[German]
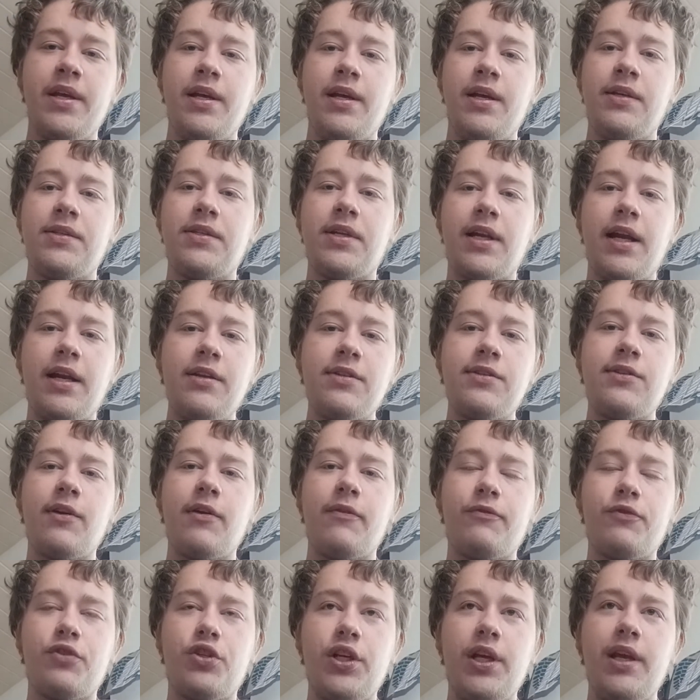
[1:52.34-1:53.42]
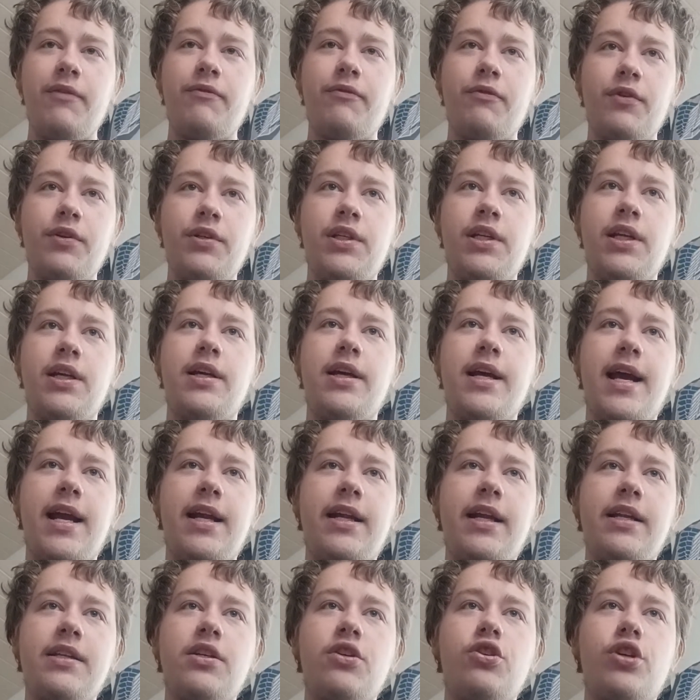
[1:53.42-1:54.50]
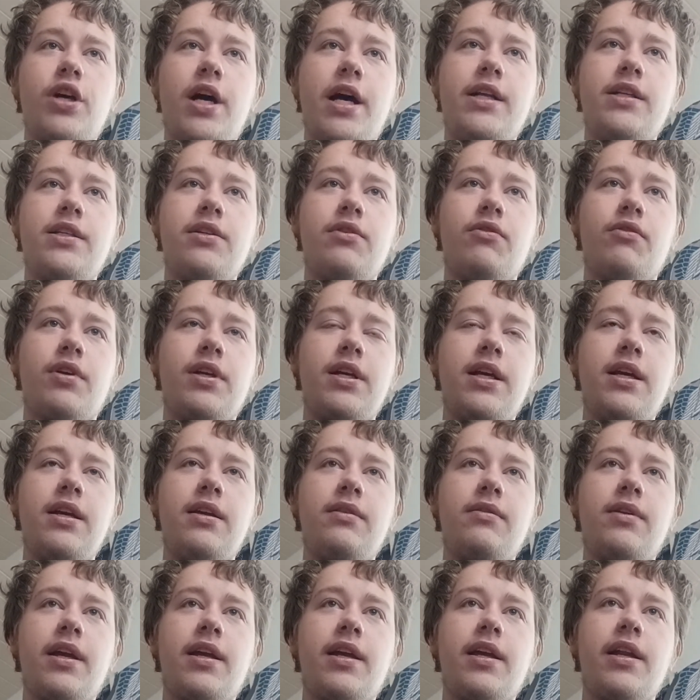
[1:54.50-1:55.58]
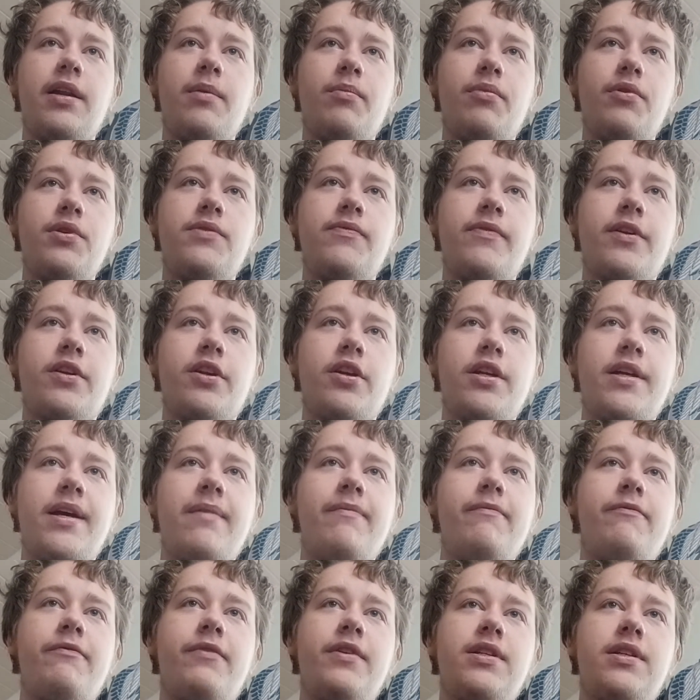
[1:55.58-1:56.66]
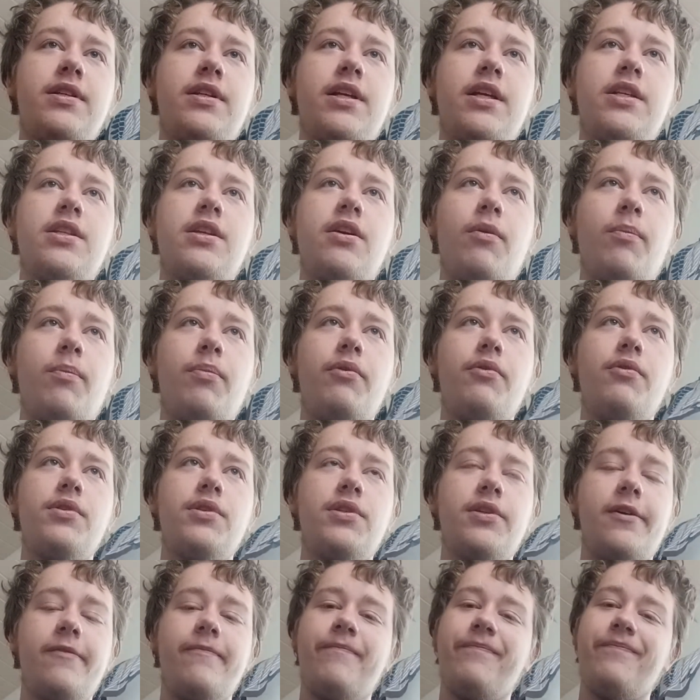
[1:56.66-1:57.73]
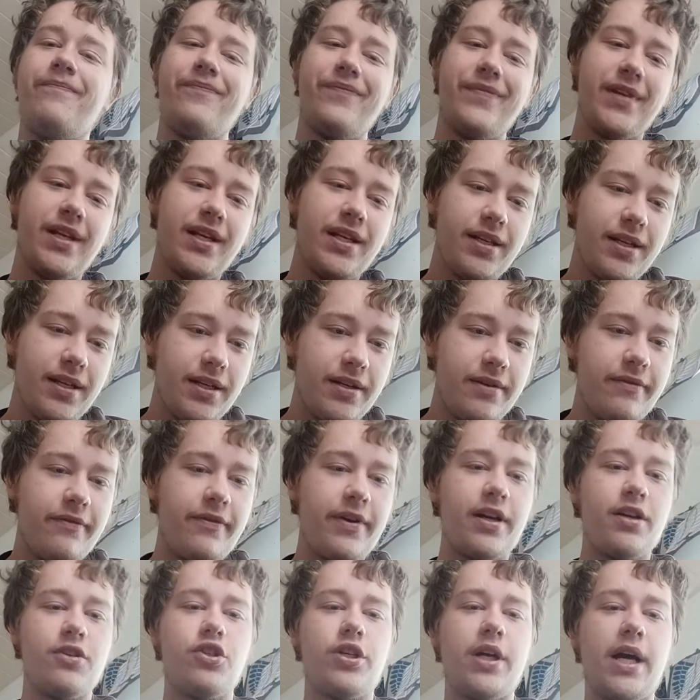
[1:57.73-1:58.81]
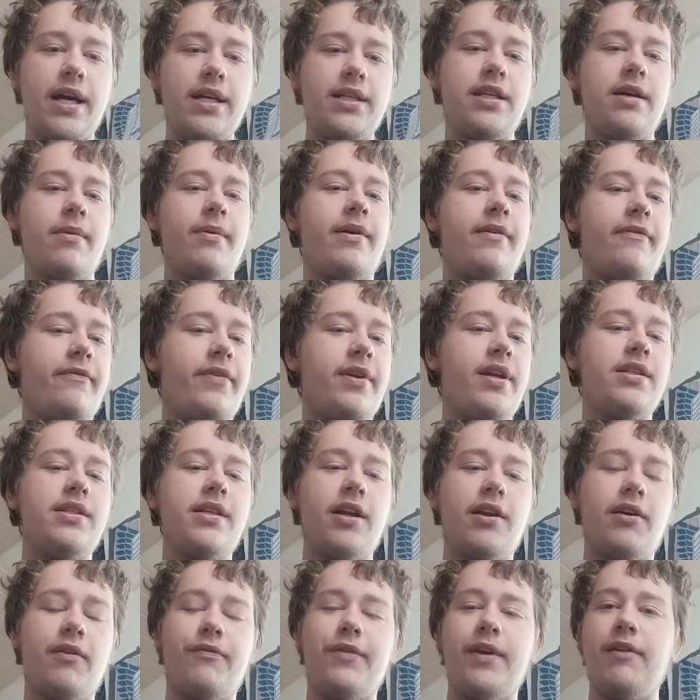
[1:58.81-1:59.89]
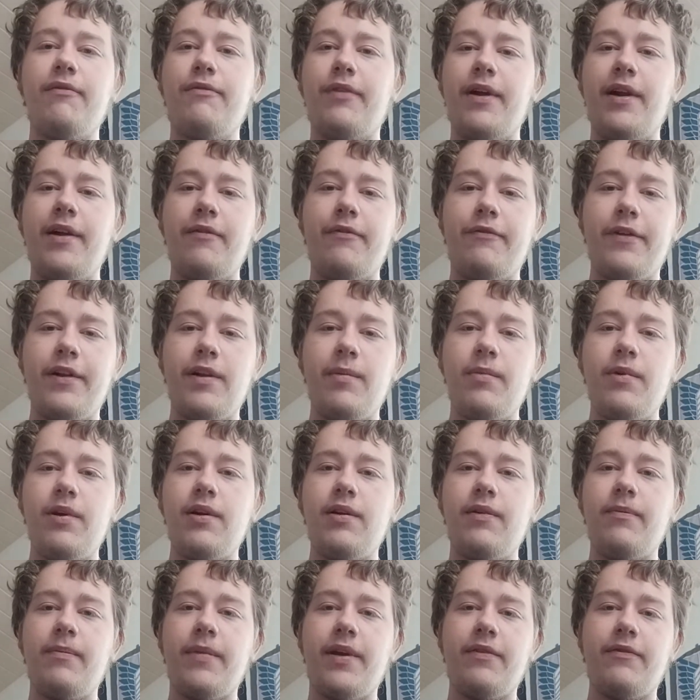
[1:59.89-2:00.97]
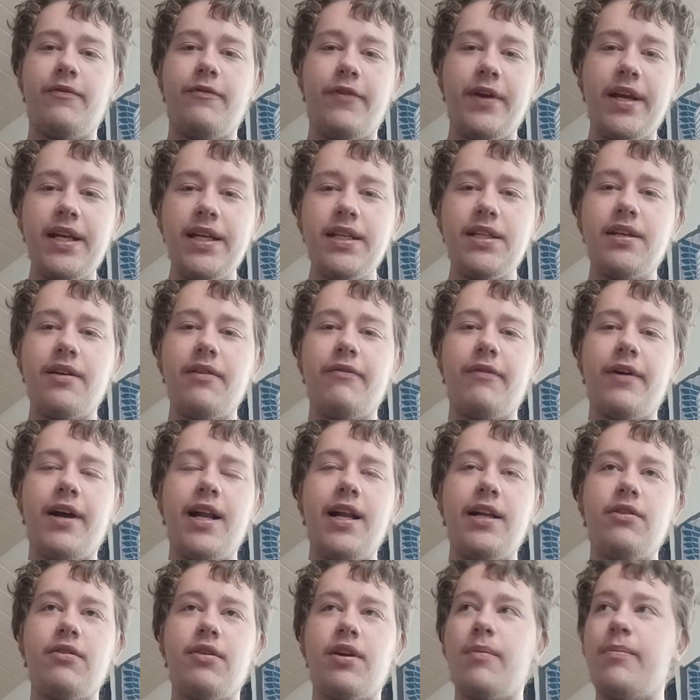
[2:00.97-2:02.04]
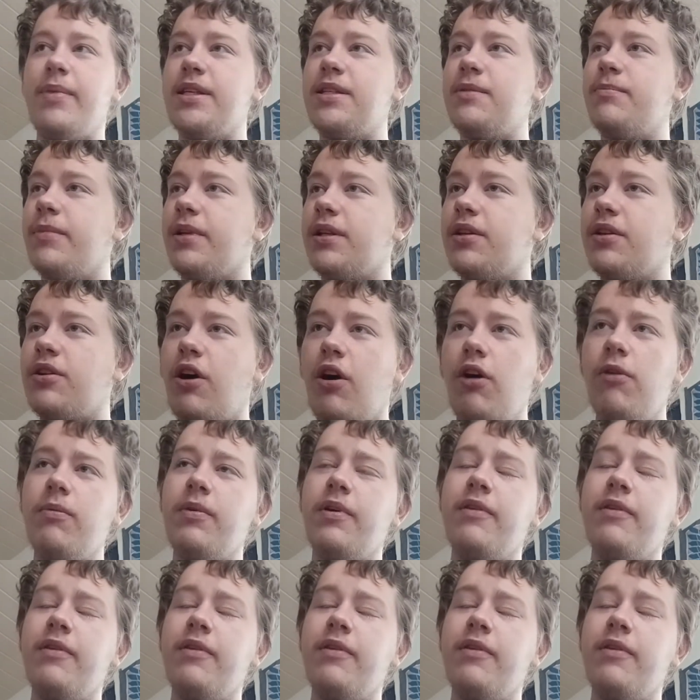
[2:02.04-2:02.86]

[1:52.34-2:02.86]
Ist sei denn, es läuft schief und die Aliens entscheiden sich, okay, gegen den Bösen wird gekämpft, wir sind jetzt auch böse. Wäre scheiße, aber wie gesagt, auf jeden Fall Filme mit wenig Gewalt oder am besten mit kaum